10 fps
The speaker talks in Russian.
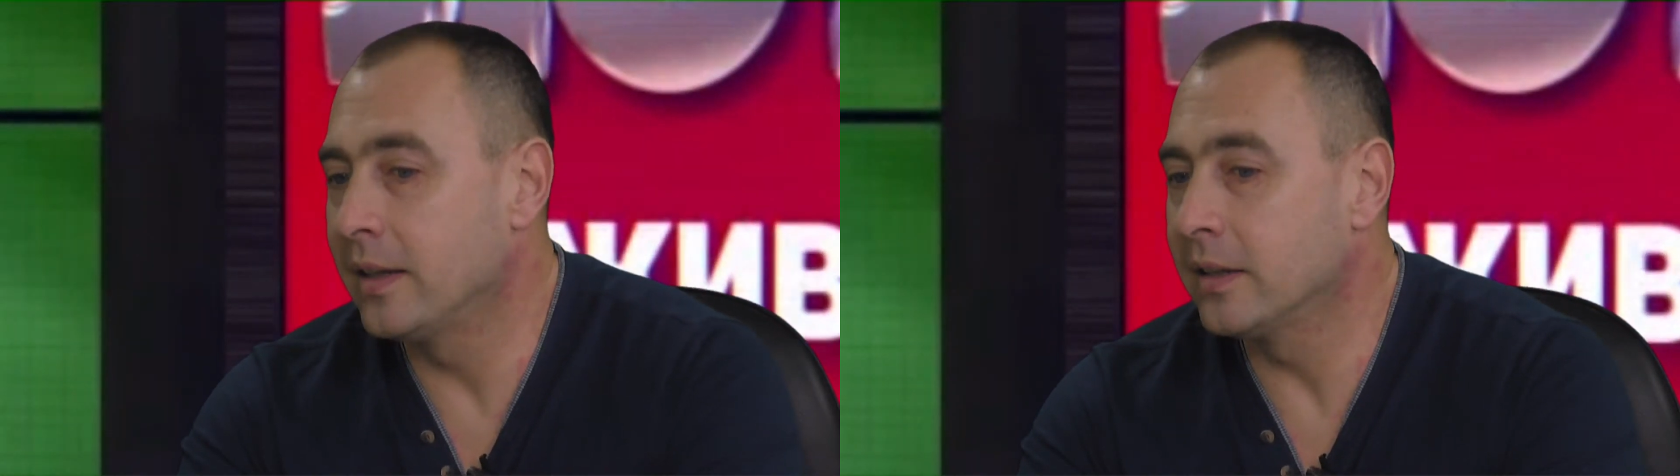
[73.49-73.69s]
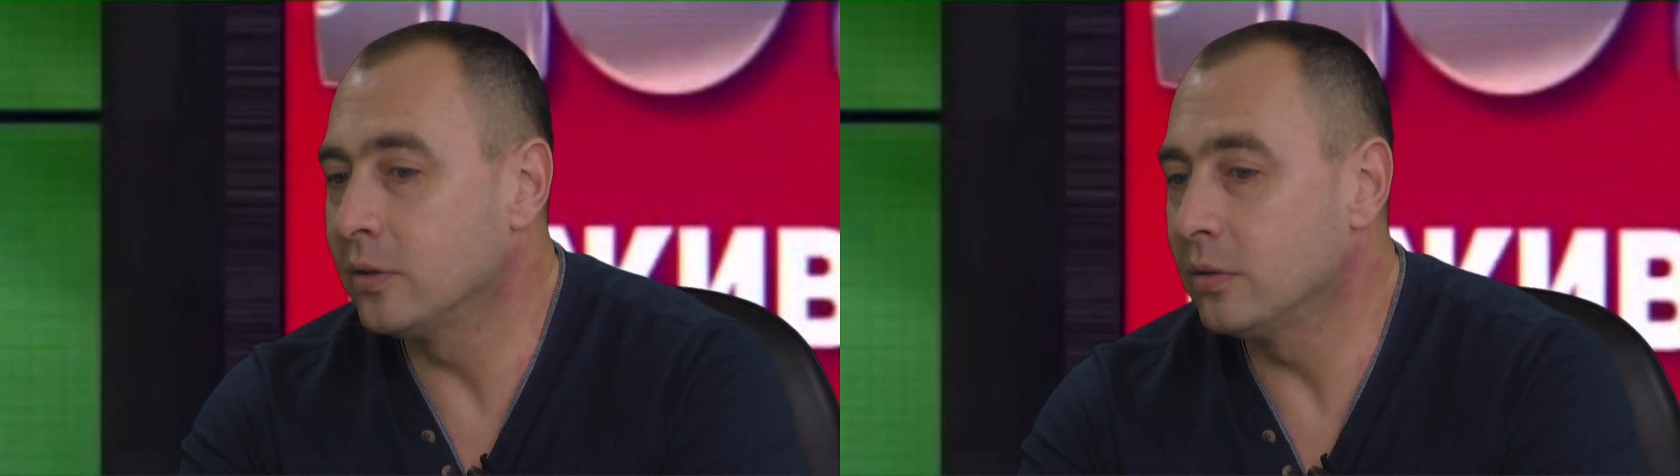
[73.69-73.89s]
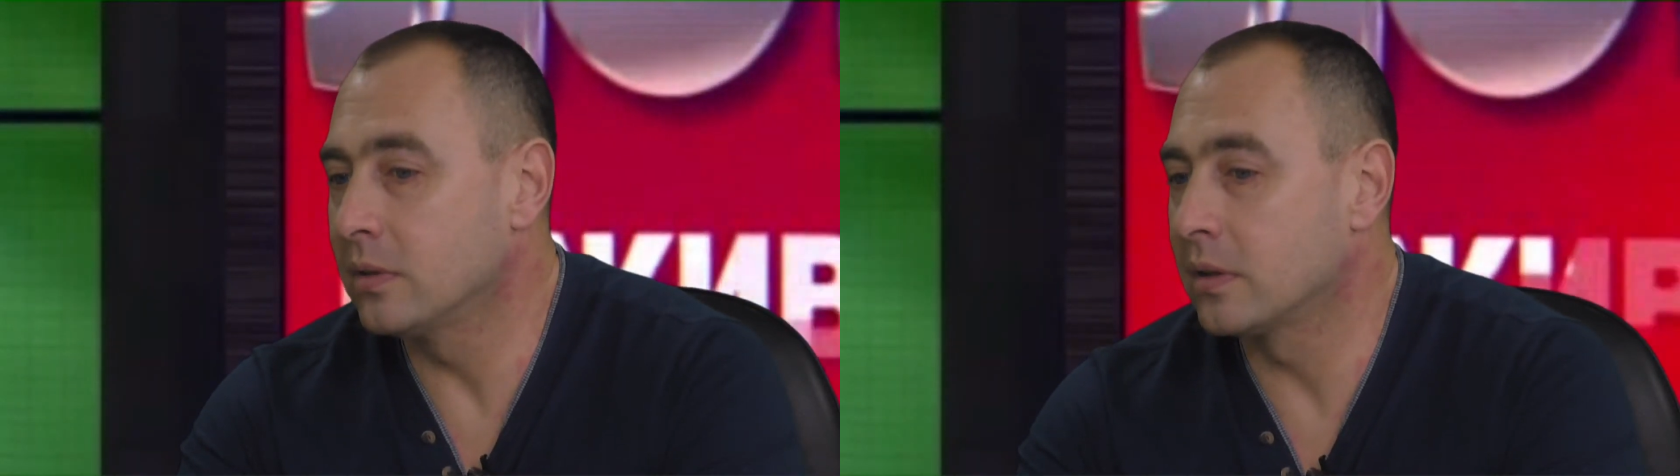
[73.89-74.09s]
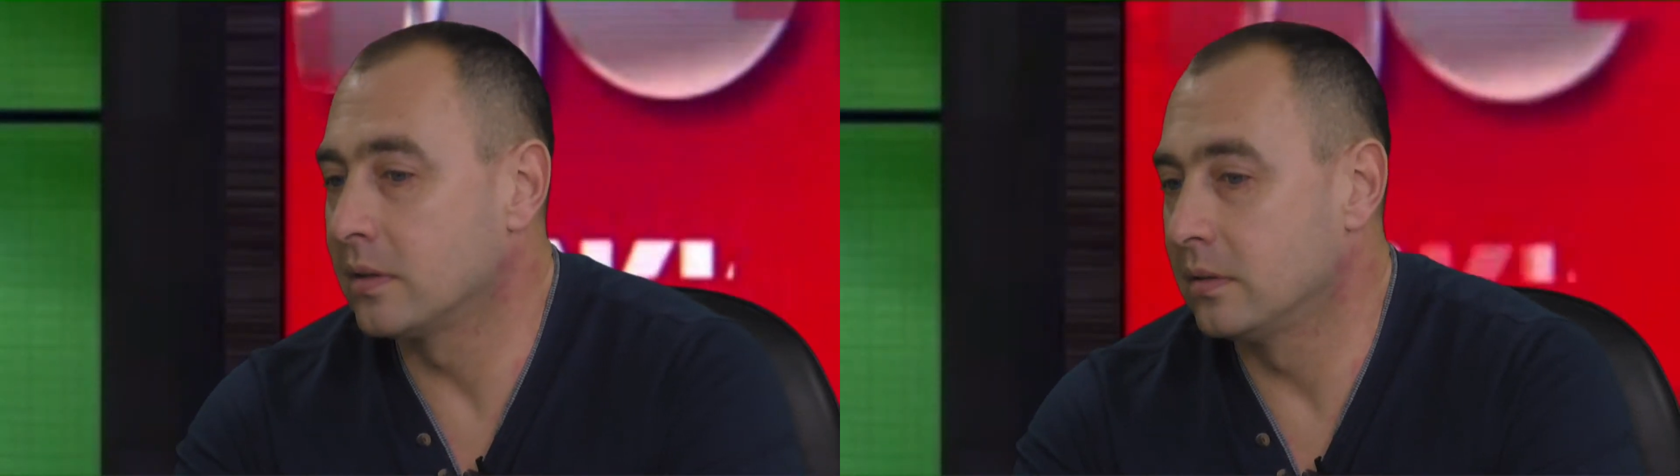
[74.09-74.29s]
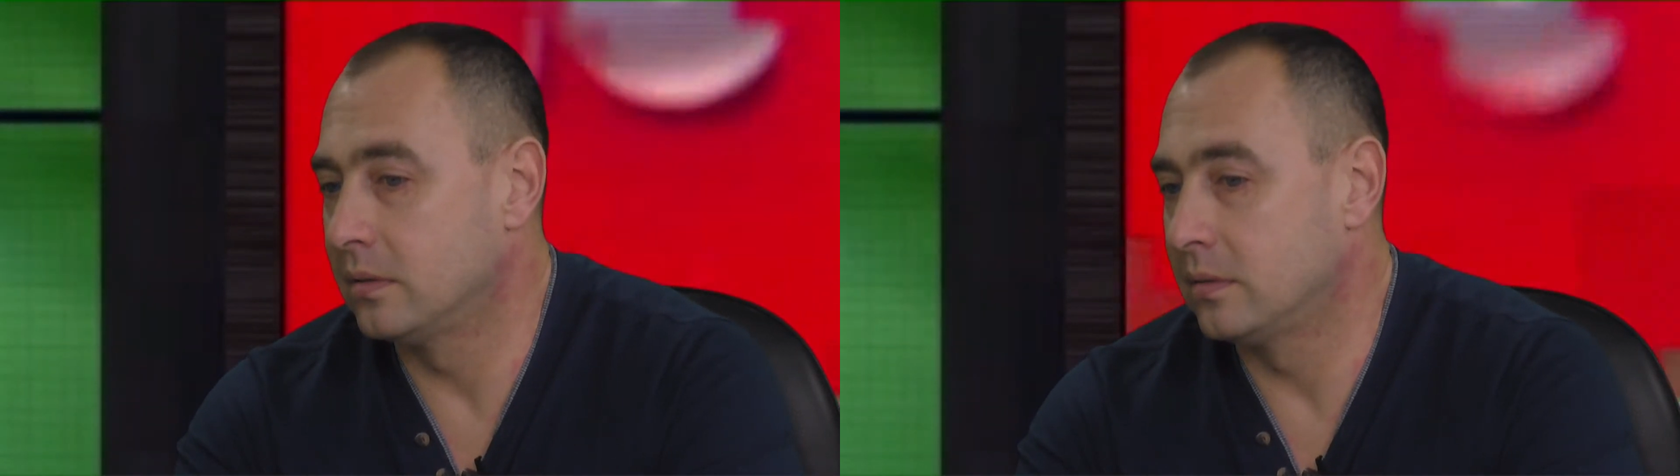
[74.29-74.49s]

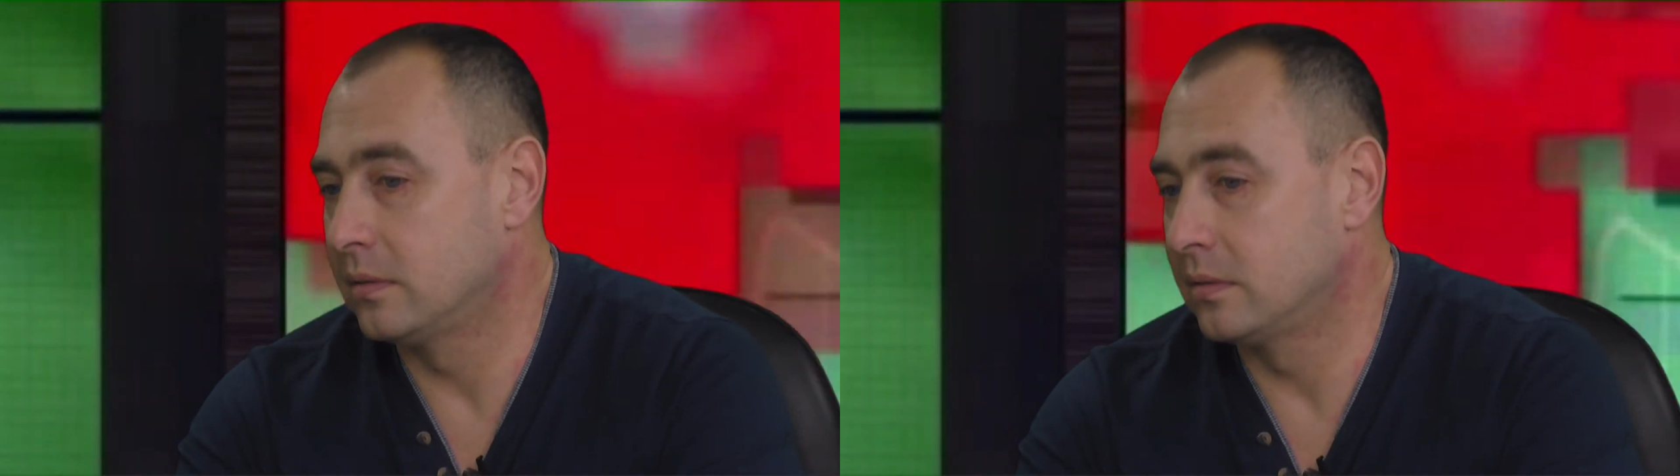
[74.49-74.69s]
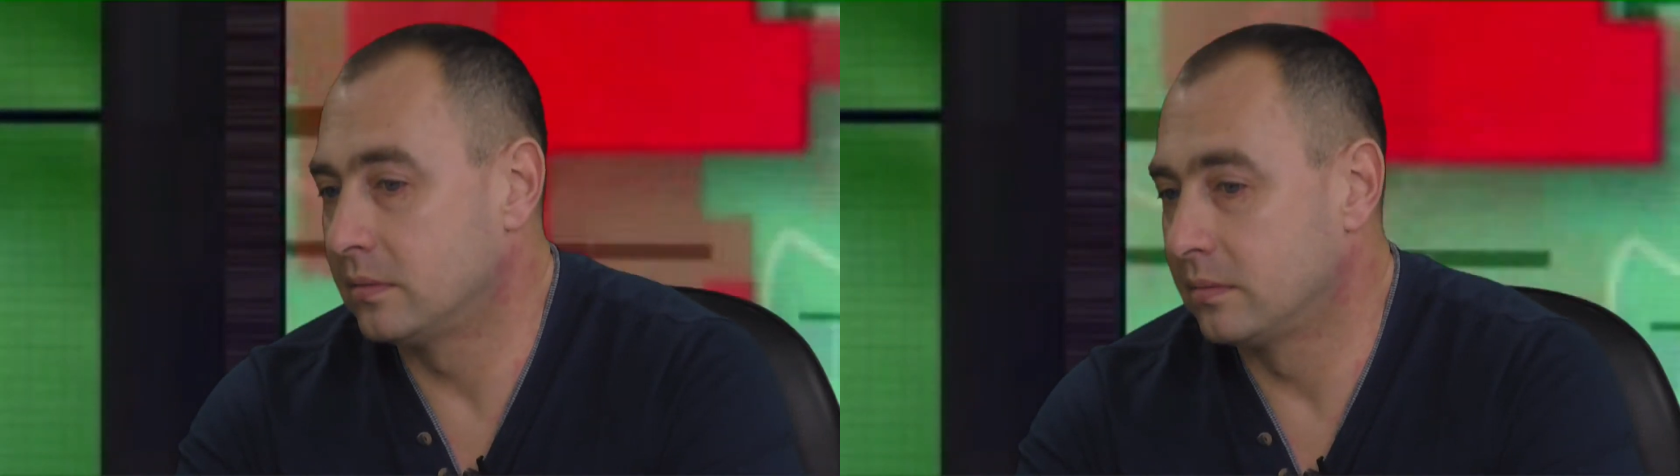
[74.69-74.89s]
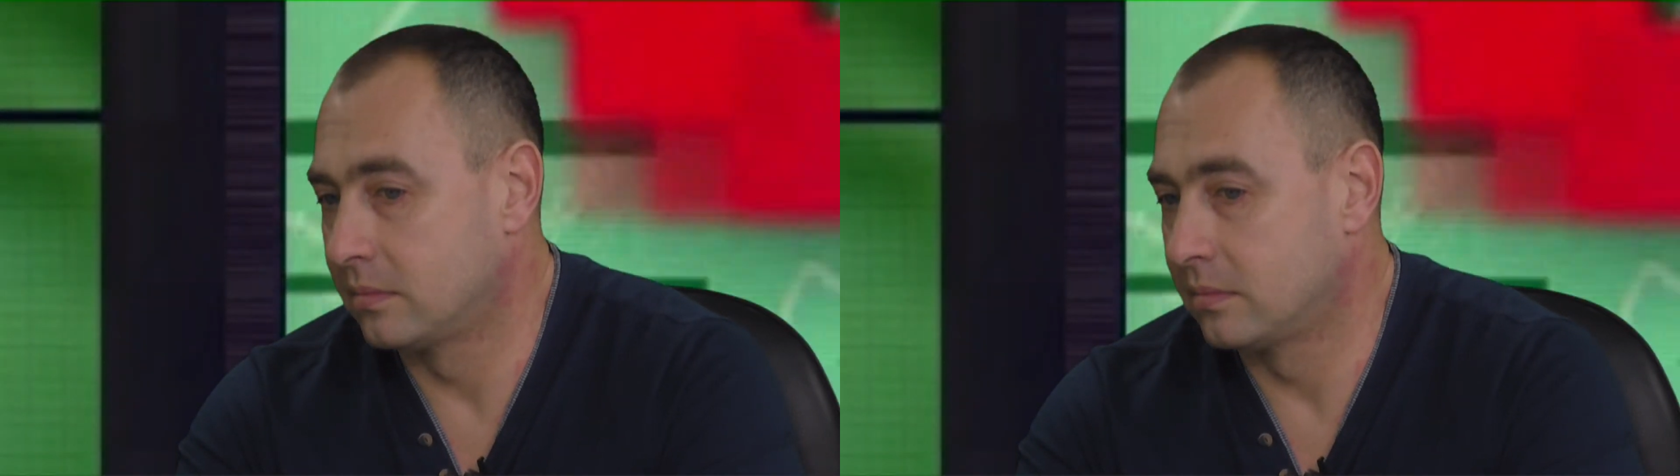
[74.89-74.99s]
голодовок, э,